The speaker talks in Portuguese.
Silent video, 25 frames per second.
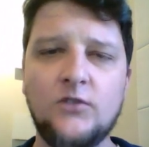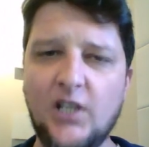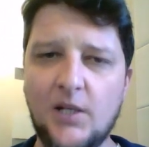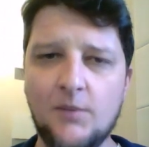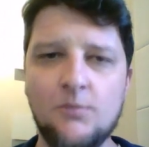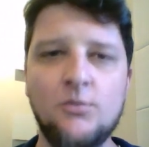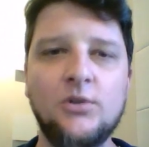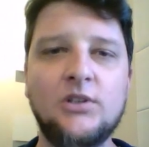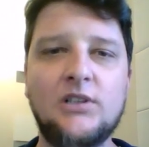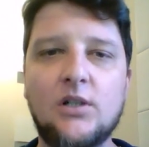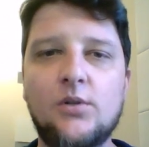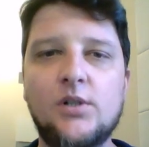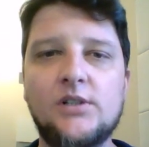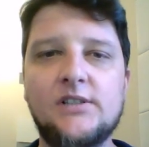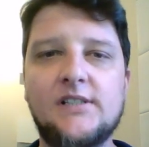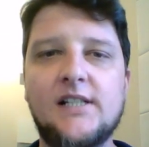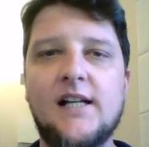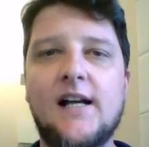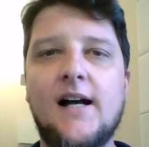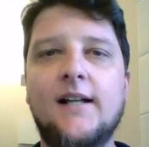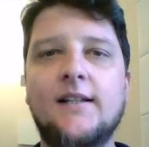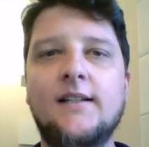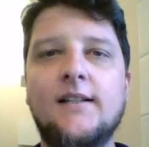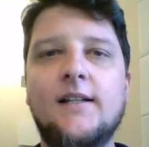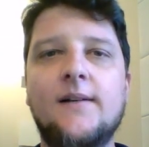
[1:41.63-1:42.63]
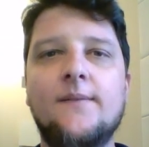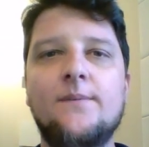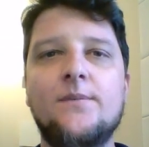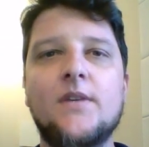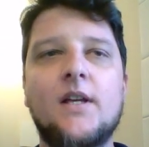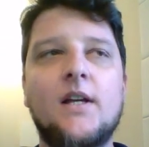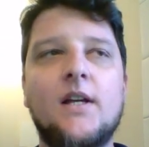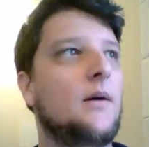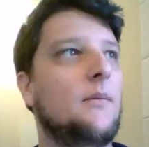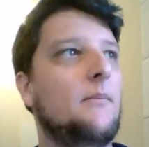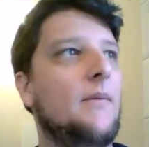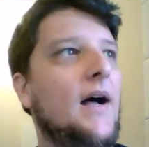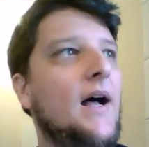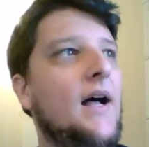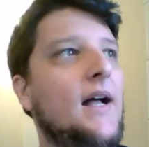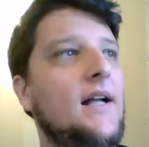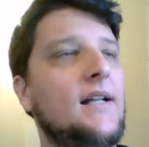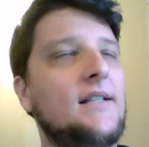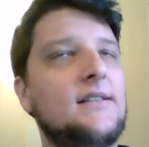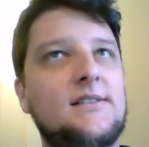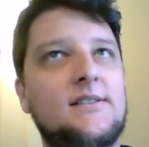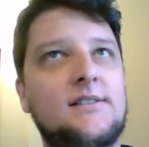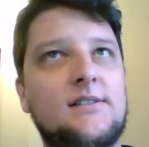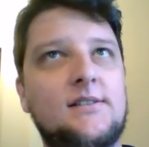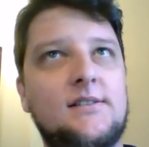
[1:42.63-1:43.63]
tem muita coisa errada.
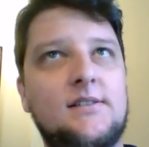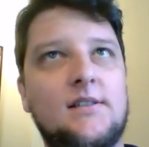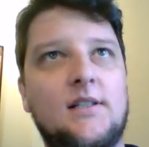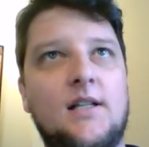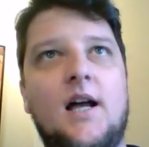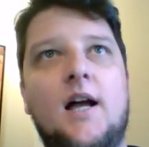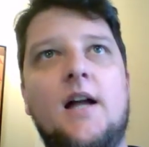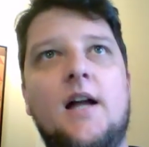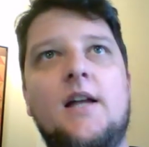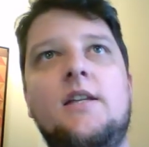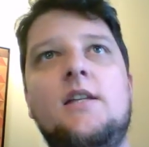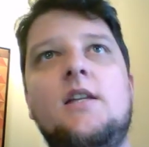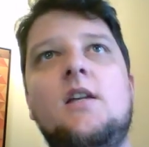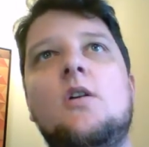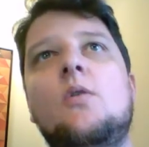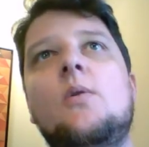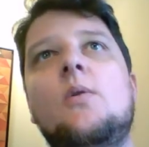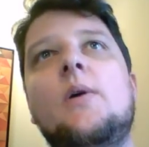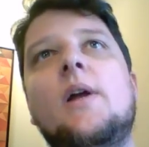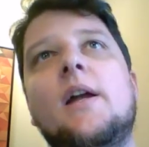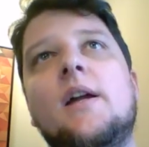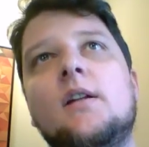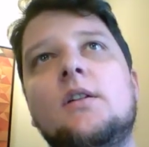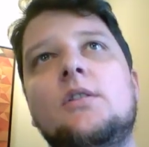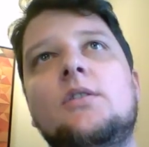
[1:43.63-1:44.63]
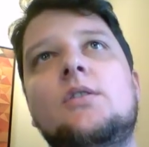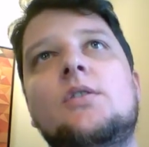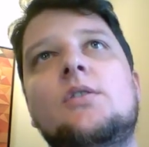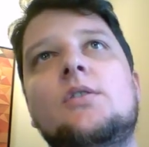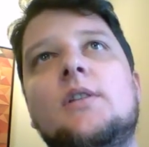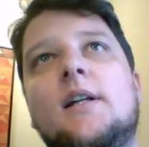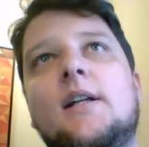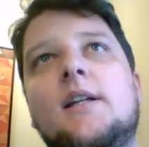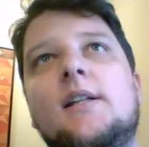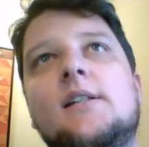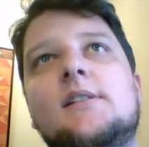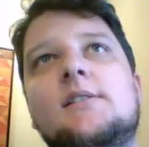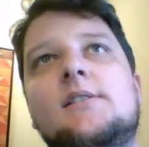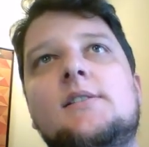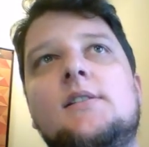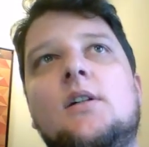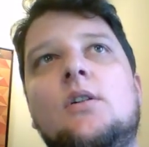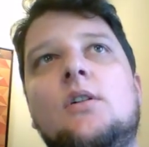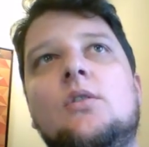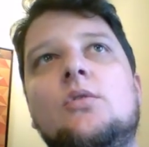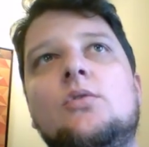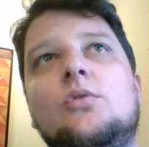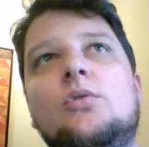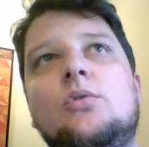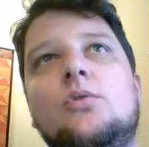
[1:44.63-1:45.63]
Mas aí eu entro na
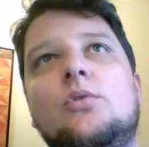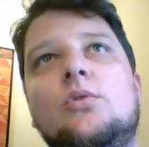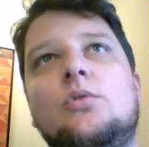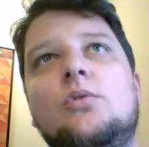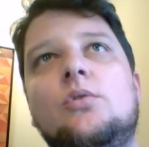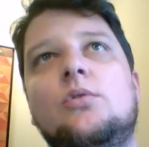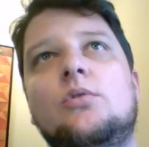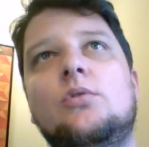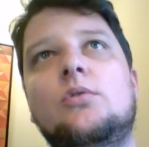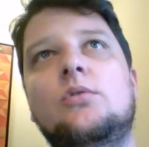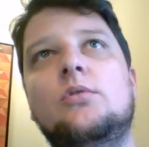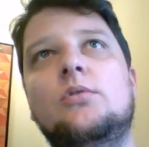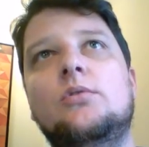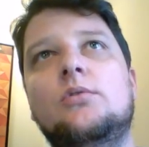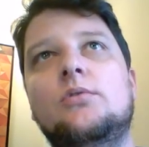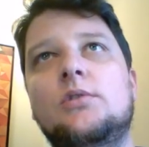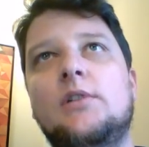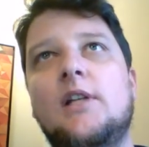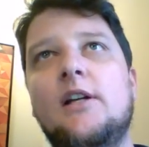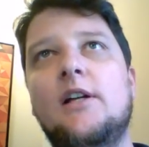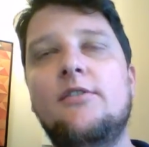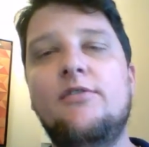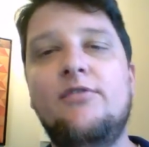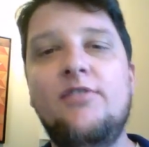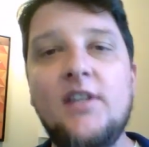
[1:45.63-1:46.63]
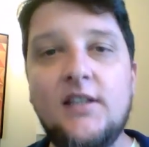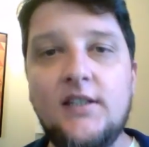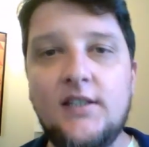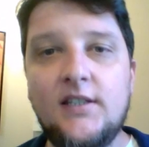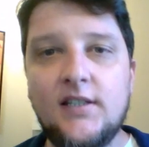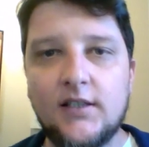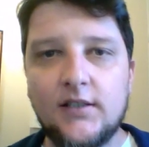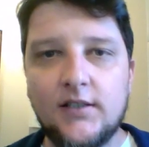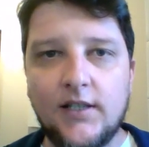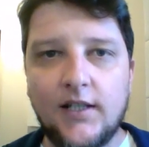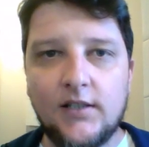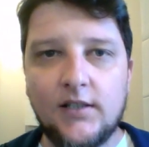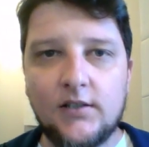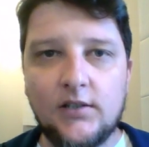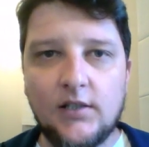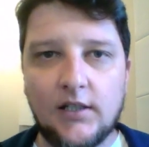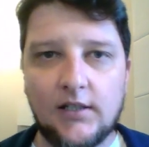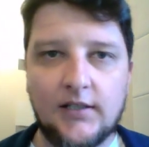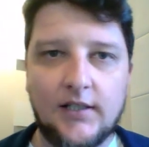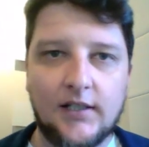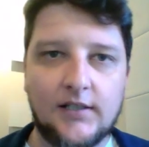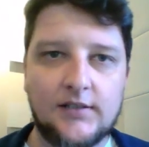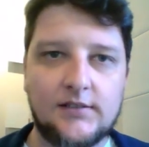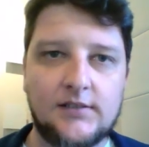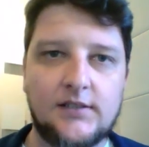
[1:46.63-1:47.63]
questão do, da vida, né?
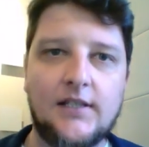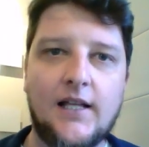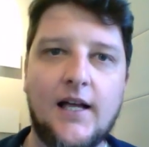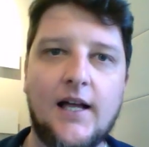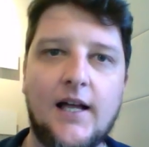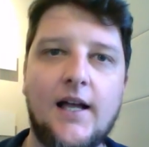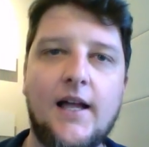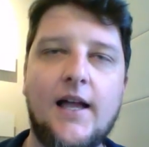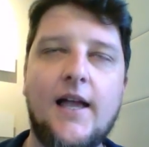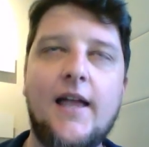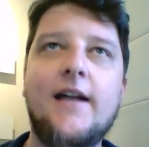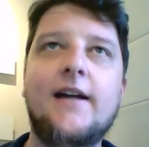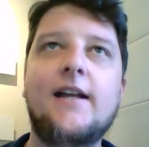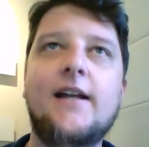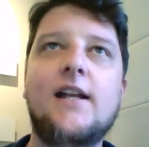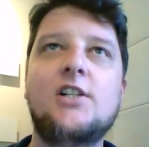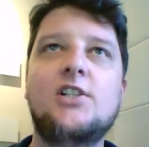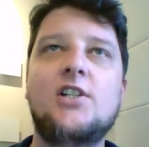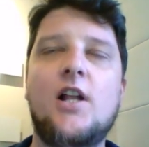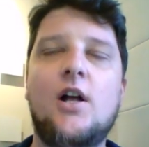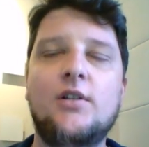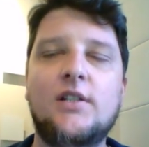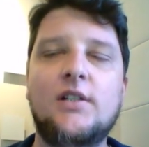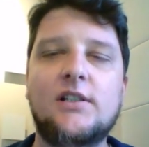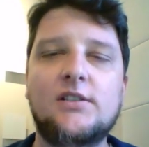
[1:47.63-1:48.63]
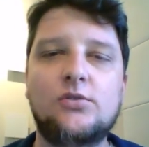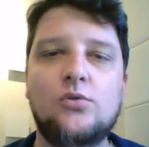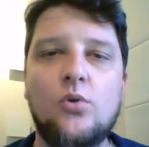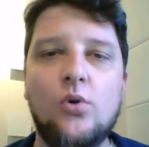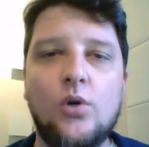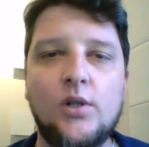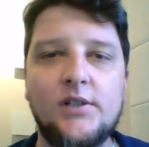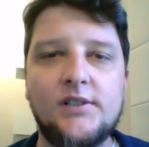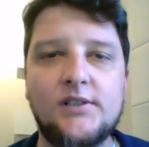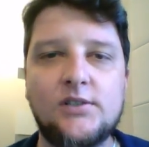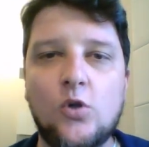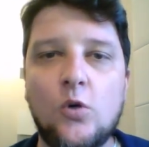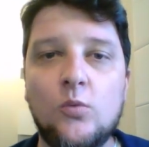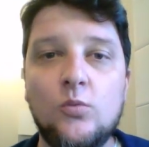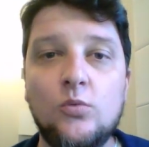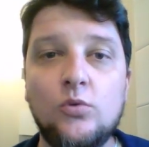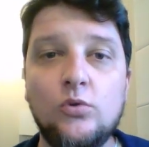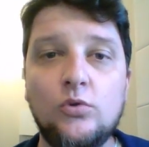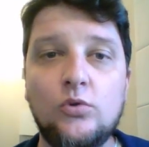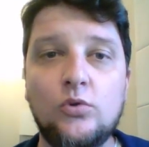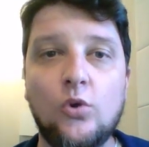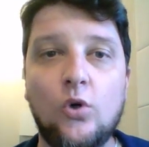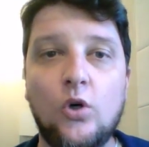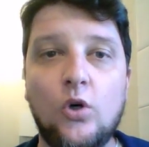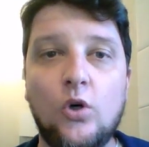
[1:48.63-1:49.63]
Da, da, da, regra geral das coisas como
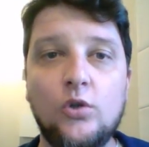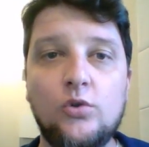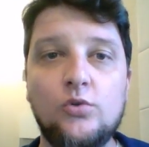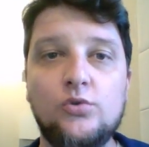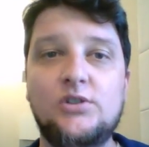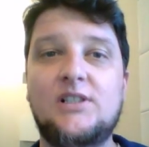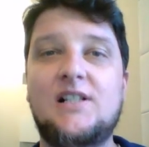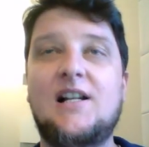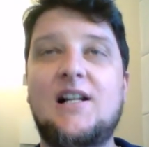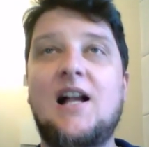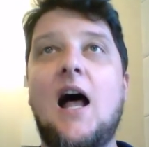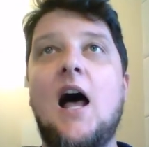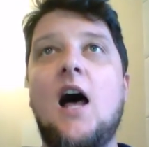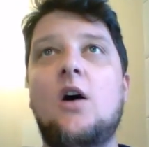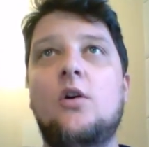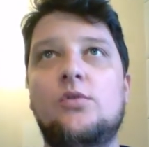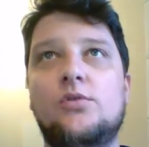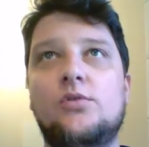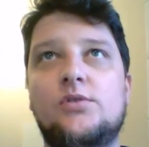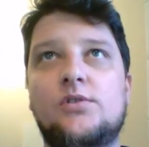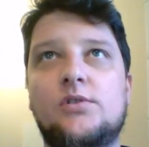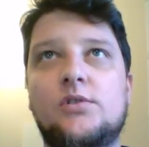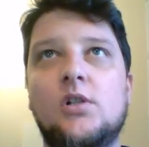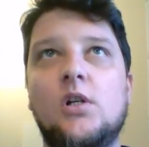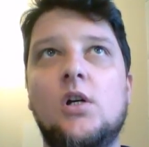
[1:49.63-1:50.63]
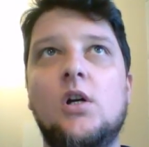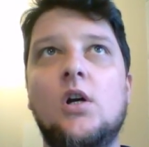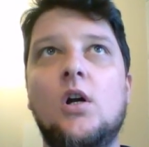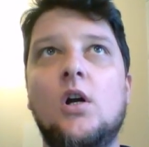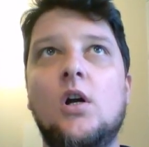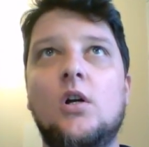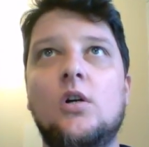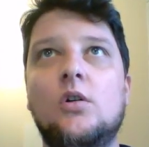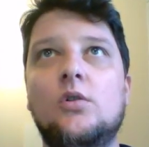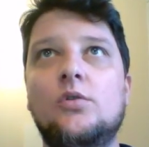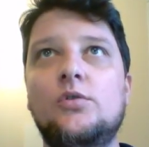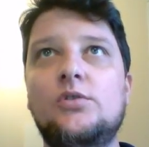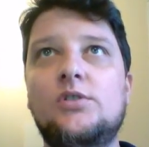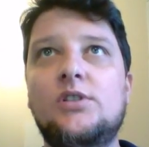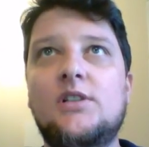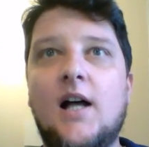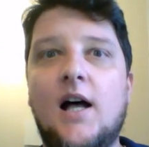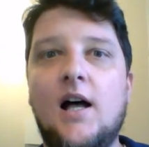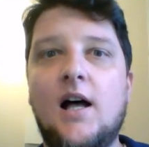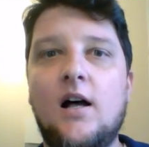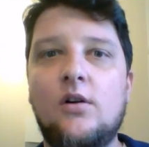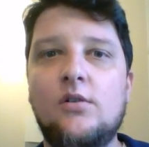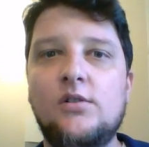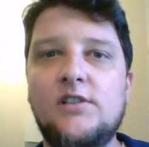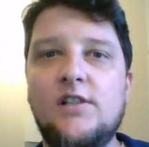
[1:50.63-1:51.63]
um todo, os carros. Os
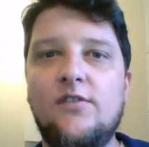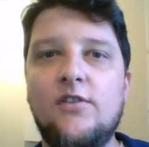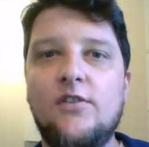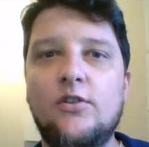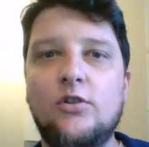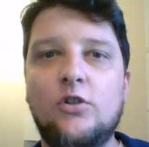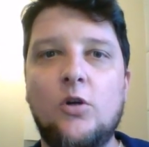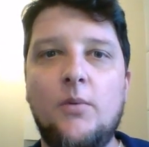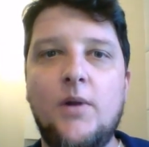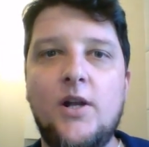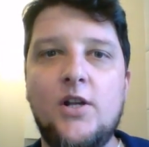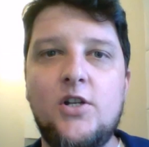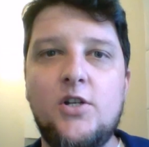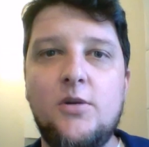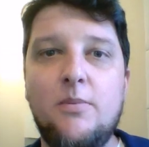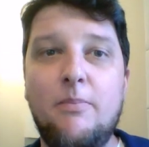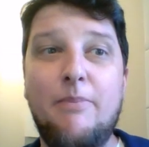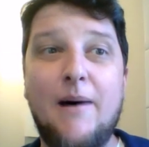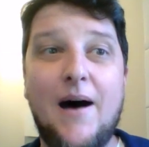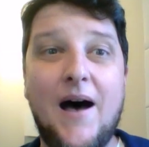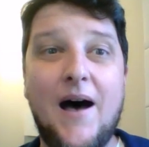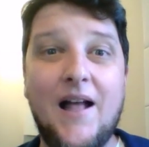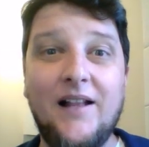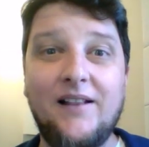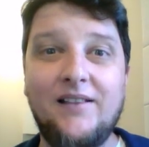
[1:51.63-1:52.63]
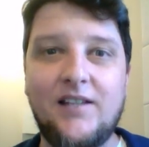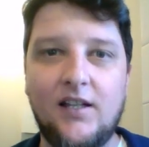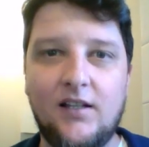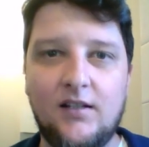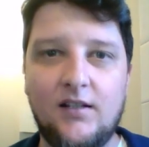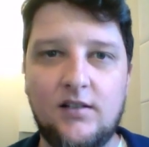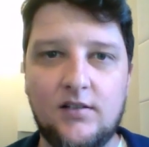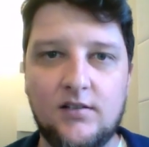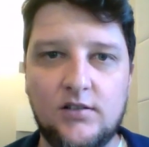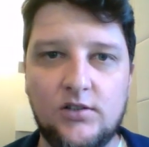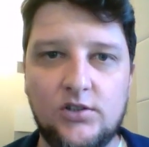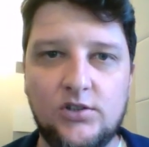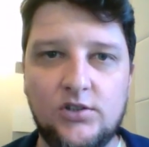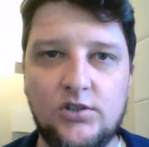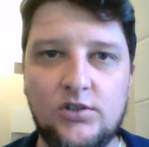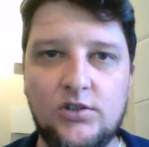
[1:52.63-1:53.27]
carros eventualmente batem,